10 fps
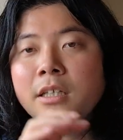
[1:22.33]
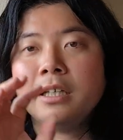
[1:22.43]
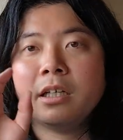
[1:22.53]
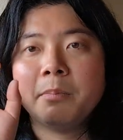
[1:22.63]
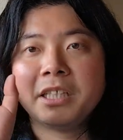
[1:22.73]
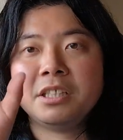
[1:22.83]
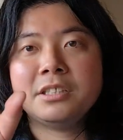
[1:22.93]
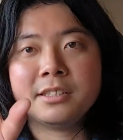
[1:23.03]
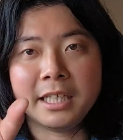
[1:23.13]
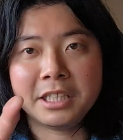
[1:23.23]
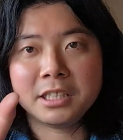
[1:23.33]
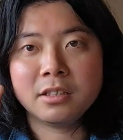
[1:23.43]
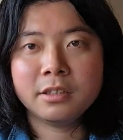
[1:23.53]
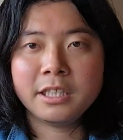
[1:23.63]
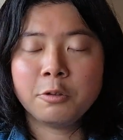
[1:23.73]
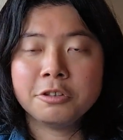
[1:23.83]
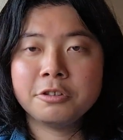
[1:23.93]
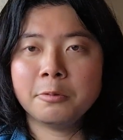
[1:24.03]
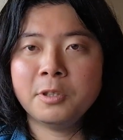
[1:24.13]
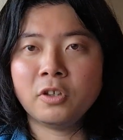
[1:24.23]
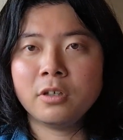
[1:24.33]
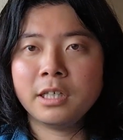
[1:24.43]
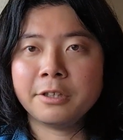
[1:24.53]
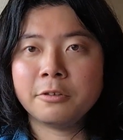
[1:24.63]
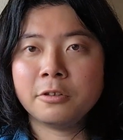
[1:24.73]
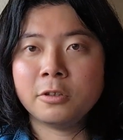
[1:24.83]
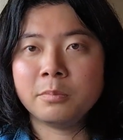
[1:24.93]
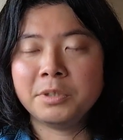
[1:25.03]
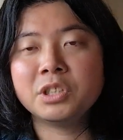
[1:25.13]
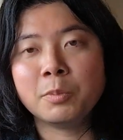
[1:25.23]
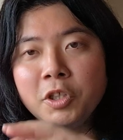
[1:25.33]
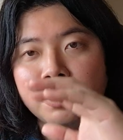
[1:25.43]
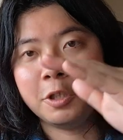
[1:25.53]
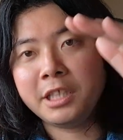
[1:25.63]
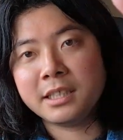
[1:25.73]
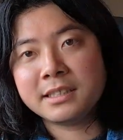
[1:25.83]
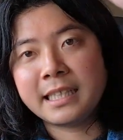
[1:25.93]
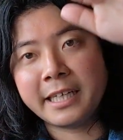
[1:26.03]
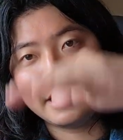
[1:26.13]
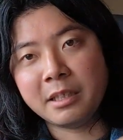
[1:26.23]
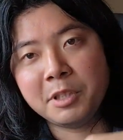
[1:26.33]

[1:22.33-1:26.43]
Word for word: えー、まあ、品質がいい。で、コストも、あのー、見積もりより下げれた。